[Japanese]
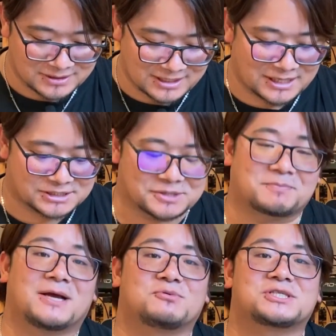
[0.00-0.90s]
ね失
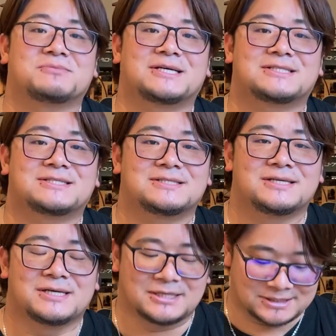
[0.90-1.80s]
敗もします
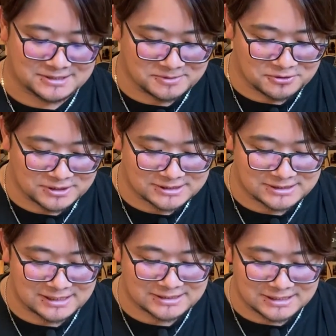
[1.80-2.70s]
罪のです
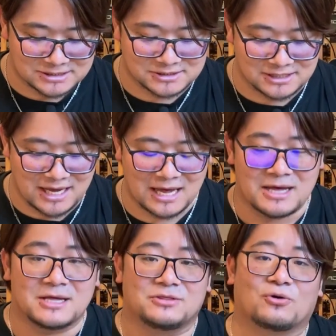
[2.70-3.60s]
ね性質が
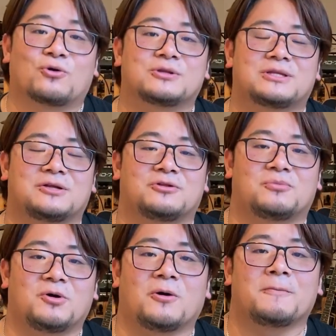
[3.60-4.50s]
残っているの
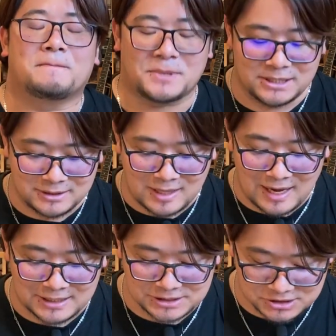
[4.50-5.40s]
もみん
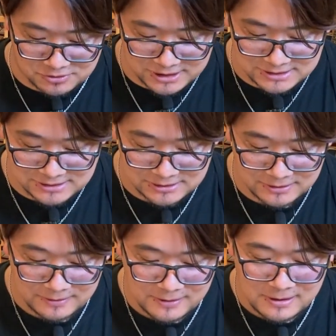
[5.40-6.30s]
な一緒です
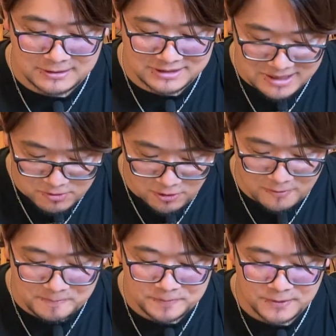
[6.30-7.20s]
で
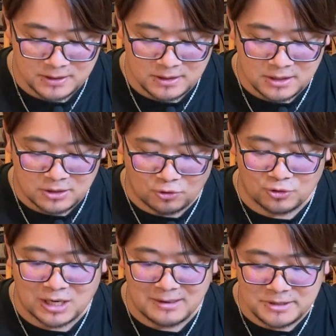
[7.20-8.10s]
もこ
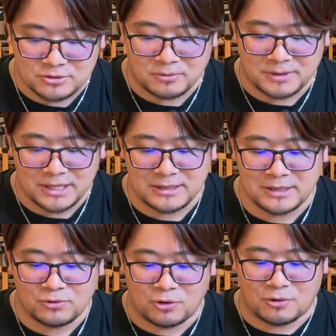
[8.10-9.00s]
の神の命
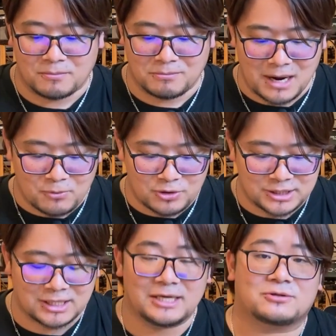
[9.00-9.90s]
令を守
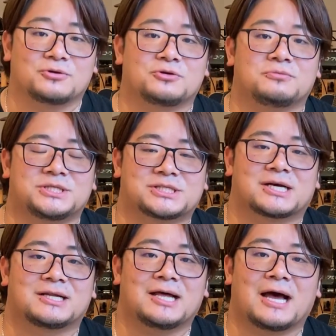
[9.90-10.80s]
りたいという道
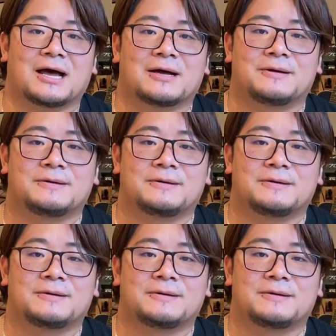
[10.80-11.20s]
から